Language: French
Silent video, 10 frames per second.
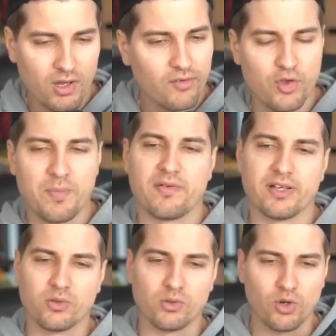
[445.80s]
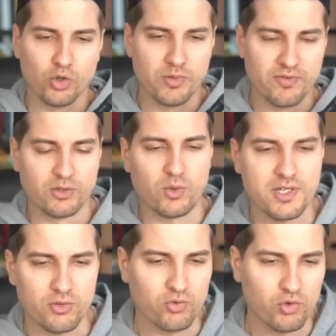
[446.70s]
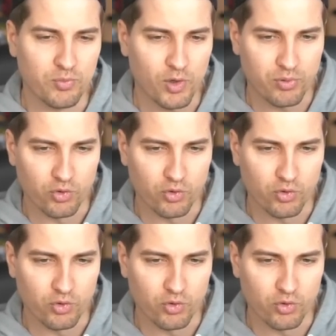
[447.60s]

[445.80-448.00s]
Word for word: C'est pas vrai qu'encore en 2023, il y a du support pour